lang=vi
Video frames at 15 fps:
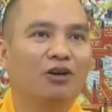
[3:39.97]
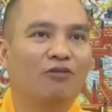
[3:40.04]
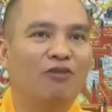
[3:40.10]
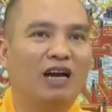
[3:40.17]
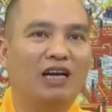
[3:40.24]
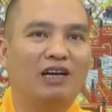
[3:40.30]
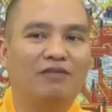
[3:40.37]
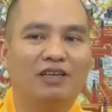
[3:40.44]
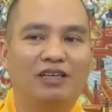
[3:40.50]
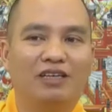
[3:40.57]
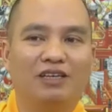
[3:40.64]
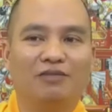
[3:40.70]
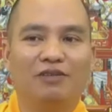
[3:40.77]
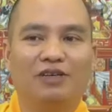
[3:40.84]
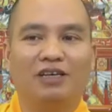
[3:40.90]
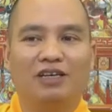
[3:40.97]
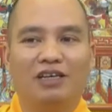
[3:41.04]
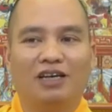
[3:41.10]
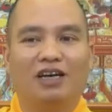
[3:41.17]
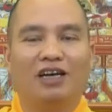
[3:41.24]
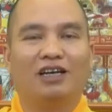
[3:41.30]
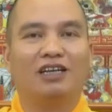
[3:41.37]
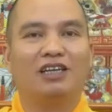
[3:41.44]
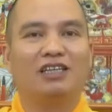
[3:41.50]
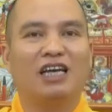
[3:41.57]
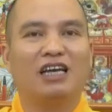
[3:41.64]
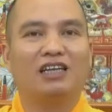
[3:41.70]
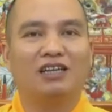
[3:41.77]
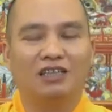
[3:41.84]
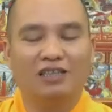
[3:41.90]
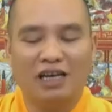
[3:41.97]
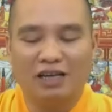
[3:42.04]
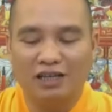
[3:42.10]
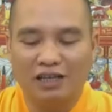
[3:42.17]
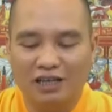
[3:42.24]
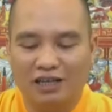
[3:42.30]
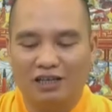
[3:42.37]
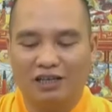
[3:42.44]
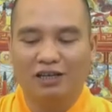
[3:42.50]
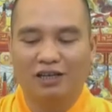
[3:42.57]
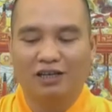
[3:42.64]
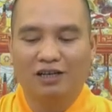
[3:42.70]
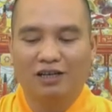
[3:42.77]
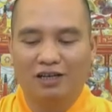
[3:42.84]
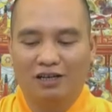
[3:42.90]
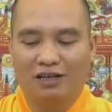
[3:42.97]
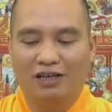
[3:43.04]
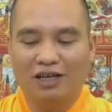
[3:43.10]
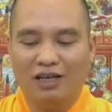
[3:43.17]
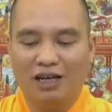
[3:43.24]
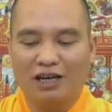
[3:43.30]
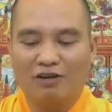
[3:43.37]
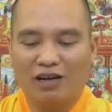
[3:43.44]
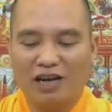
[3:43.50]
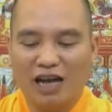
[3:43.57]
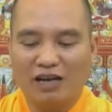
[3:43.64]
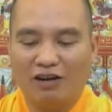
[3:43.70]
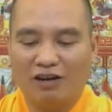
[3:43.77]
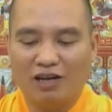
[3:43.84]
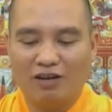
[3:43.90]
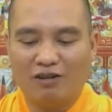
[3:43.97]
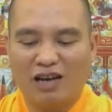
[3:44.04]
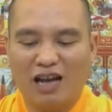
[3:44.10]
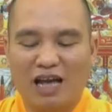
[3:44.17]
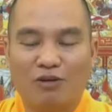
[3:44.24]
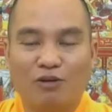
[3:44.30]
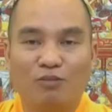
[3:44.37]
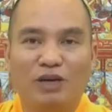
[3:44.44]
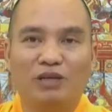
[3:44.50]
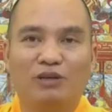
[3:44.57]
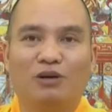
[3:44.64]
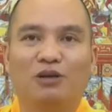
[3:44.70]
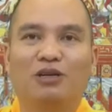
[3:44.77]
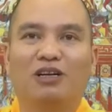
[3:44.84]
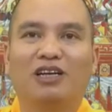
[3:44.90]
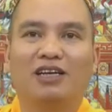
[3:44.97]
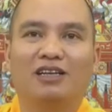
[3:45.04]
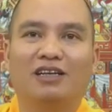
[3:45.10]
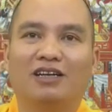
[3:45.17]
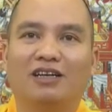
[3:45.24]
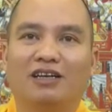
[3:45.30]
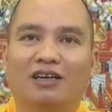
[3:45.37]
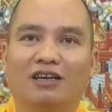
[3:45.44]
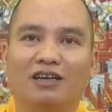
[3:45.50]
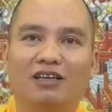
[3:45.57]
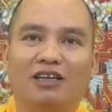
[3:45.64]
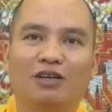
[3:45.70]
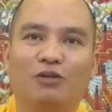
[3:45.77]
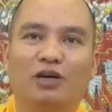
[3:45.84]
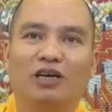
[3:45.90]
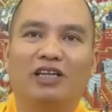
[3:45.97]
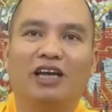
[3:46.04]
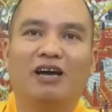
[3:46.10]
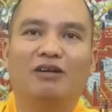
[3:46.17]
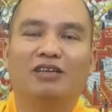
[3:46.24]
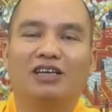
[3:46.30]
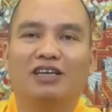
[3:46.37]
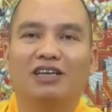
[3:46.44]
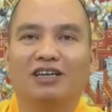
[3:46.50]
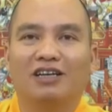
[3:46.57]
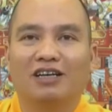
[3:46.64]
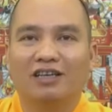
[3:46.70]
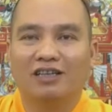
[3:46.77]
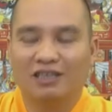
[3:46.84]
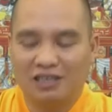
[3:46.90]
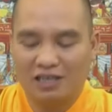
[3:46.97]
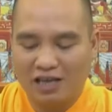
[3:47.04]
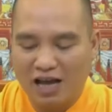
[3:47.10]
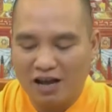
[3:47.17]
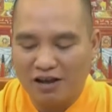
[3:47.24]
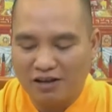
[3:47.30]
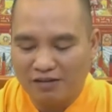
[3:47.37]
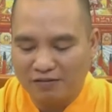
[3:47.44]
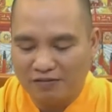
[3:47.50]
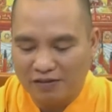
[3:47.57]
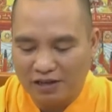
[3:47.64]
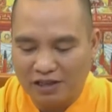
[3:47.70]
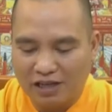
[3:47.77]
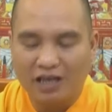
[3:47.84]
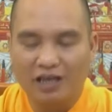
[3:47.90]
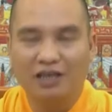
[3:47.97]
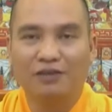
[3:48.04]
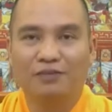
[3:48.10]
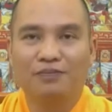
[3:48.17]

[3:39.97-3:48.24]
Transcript: và cái vị gì vị à, đi săn thợ săn kia là nghĩ là con nai đó là con nai của mình rồi cho nên cứ thế đuổi theo gì sang phía tây